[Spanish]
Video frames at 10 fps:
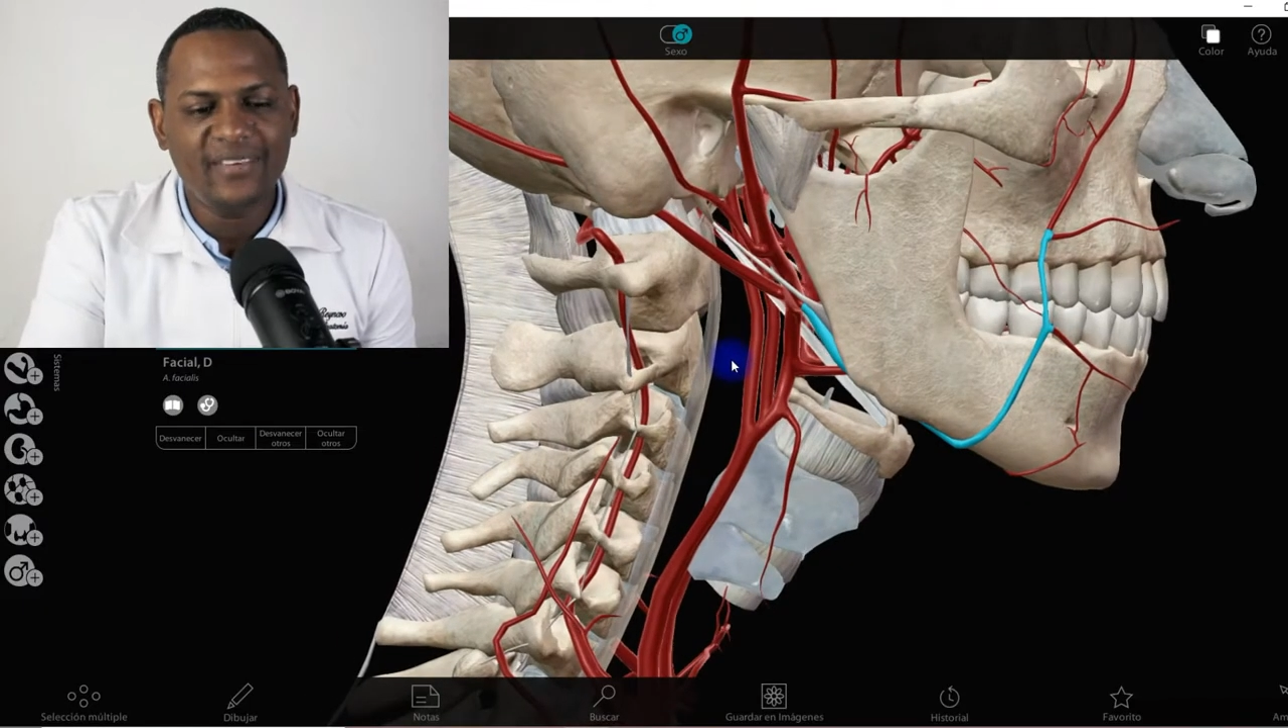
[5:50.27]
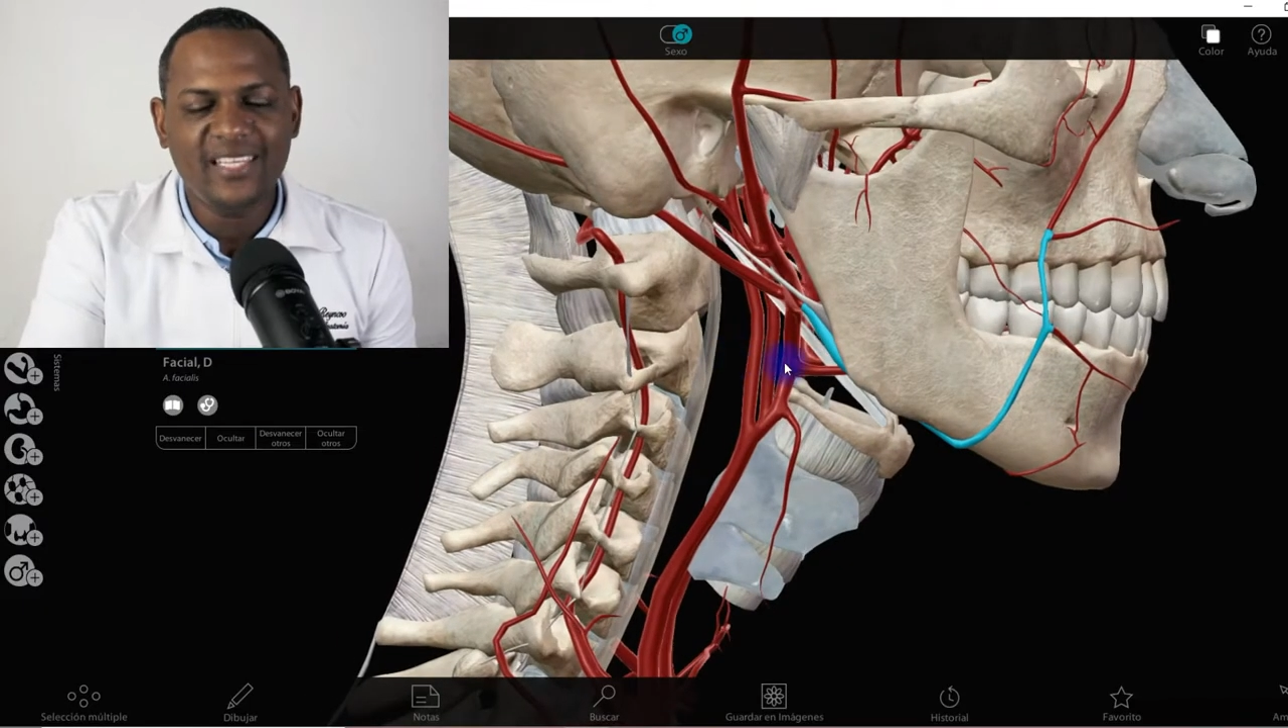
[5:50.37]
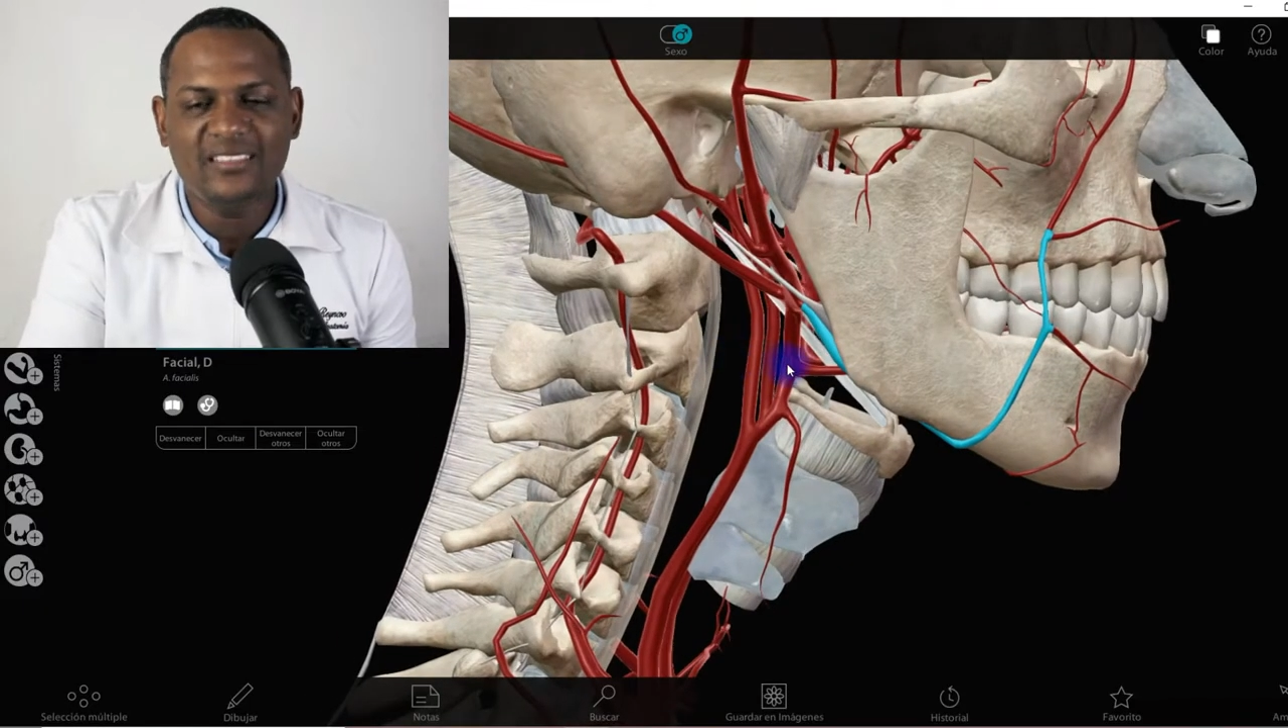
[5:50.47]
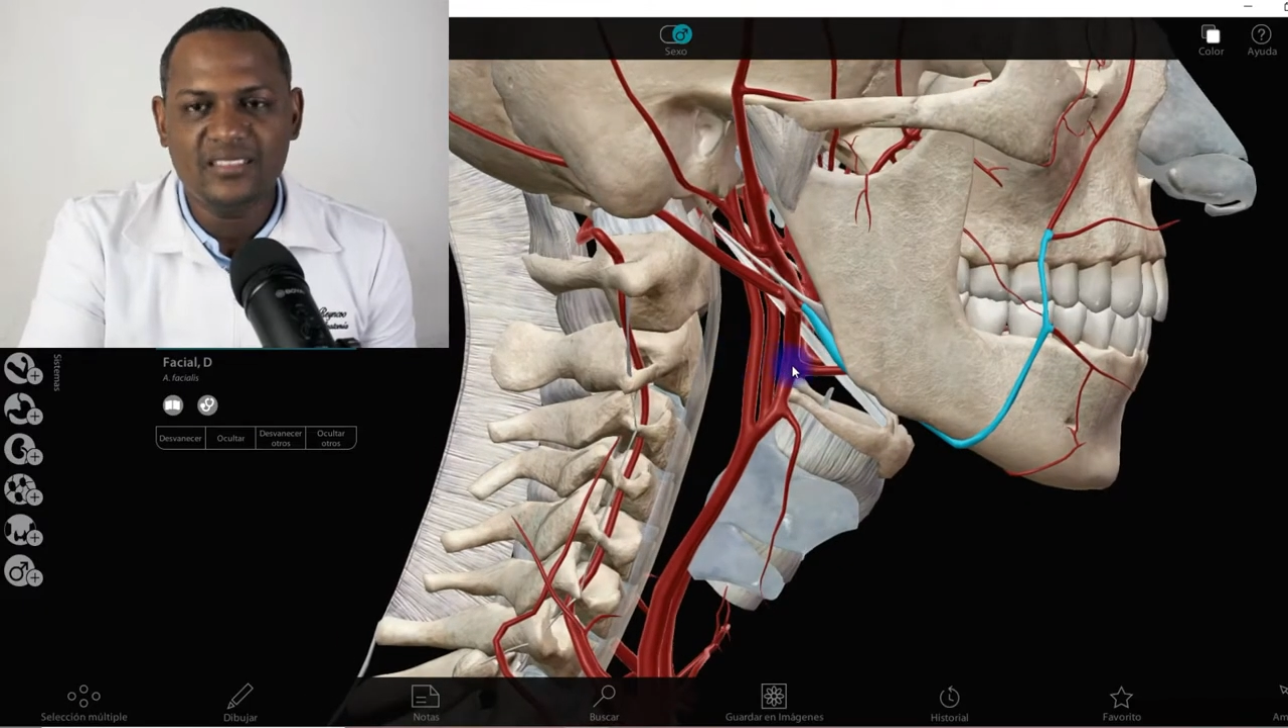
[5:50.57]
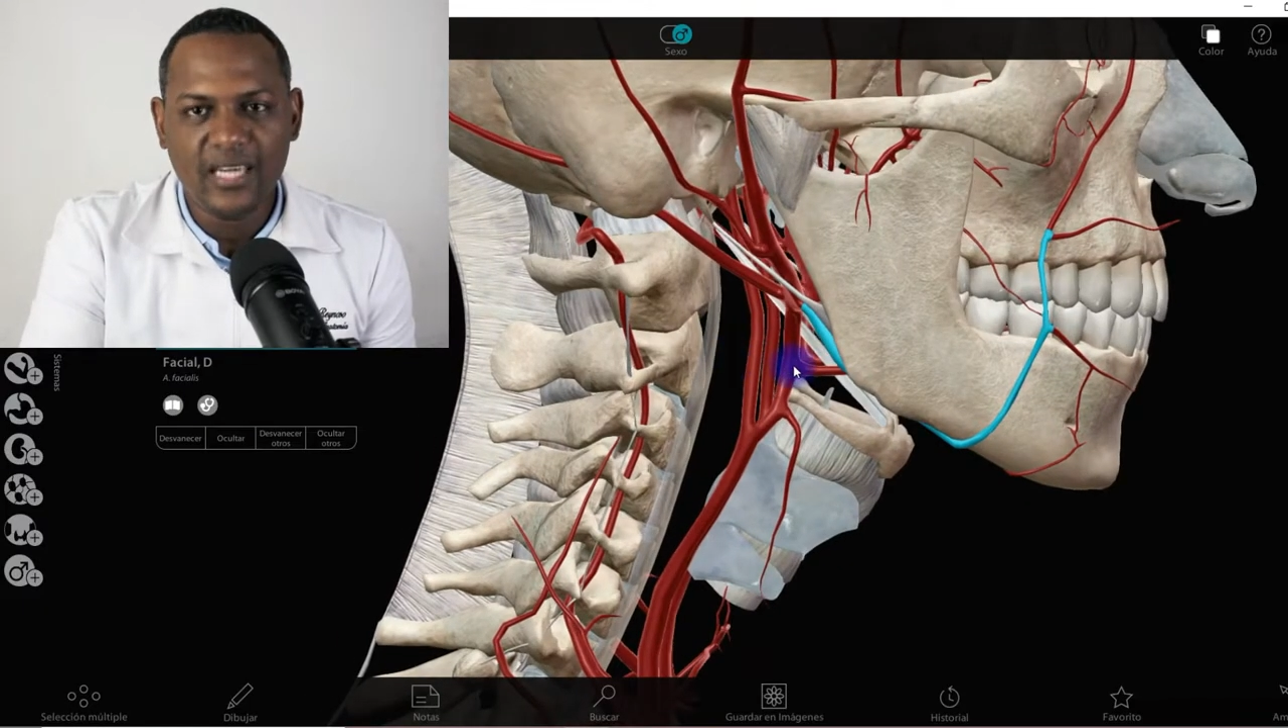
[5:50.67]

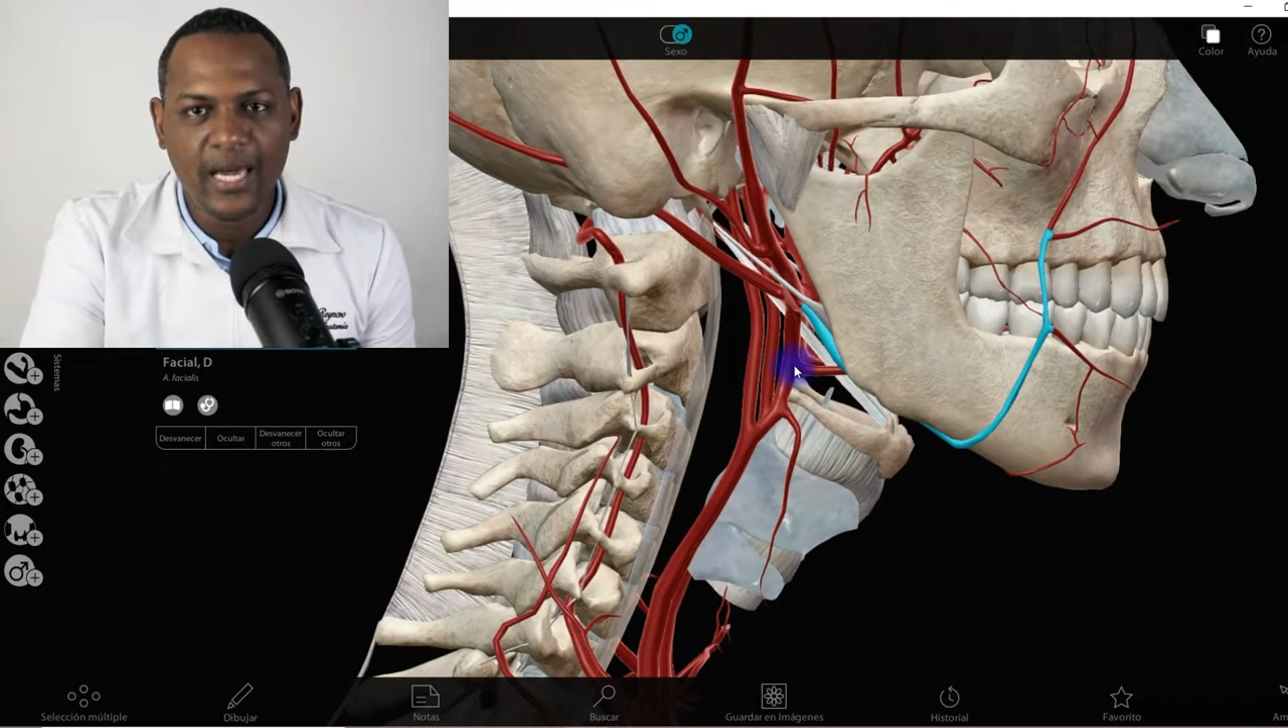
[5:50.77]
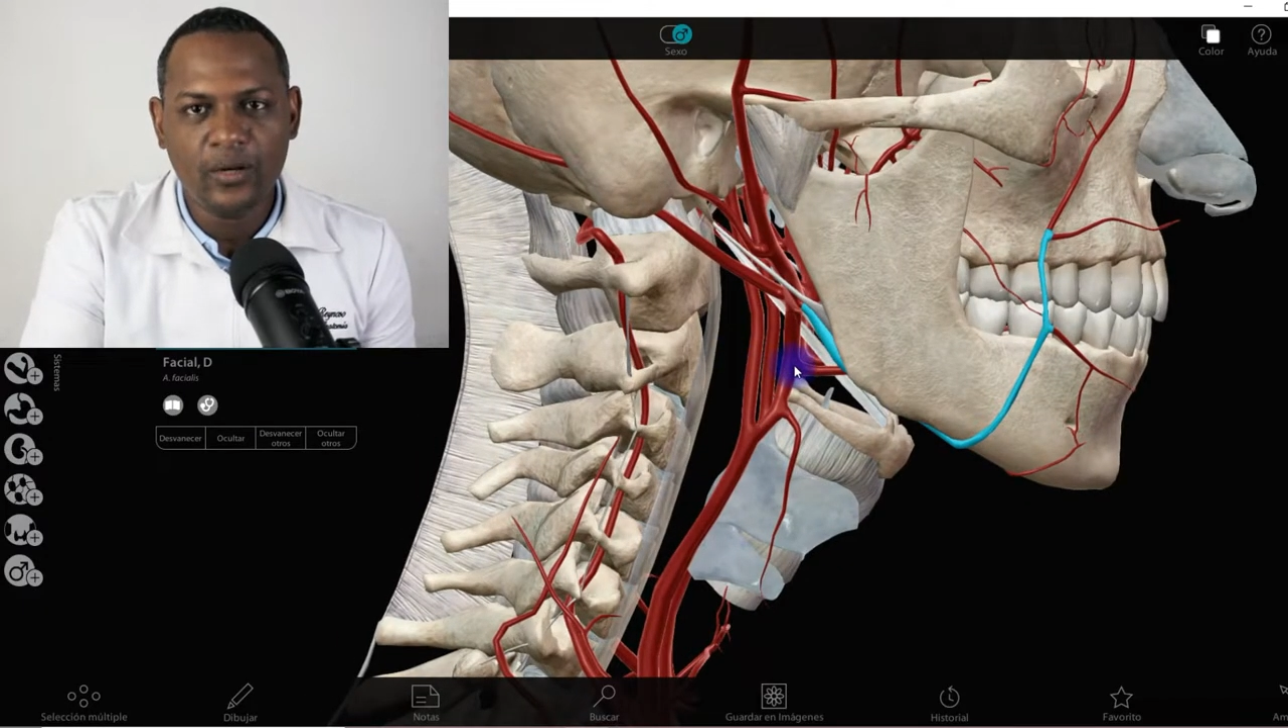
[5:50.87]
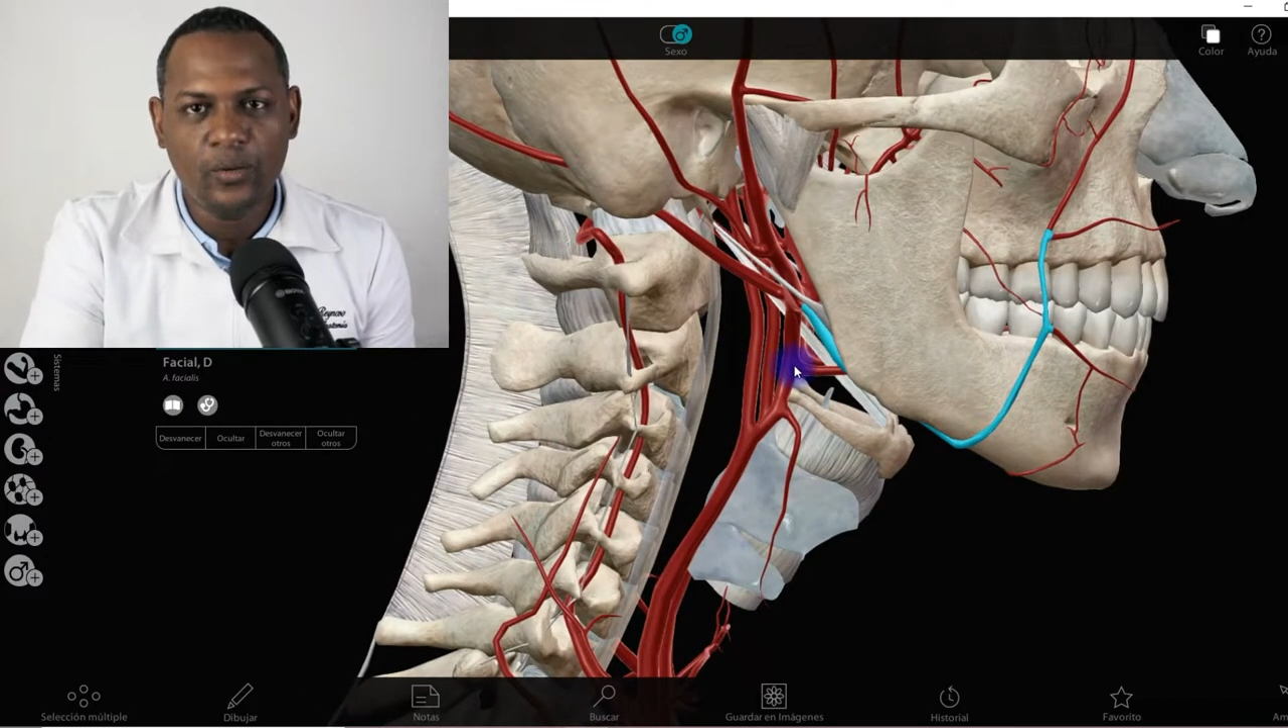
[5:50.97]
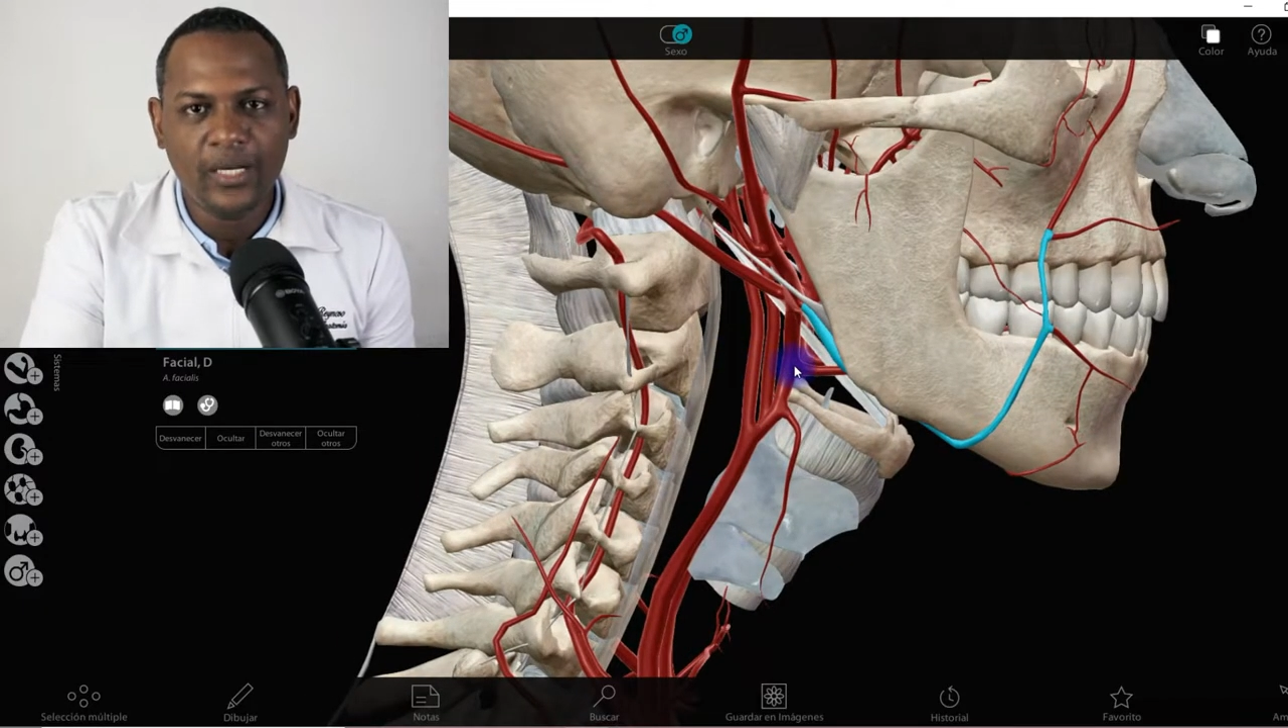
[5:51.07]
evidenciar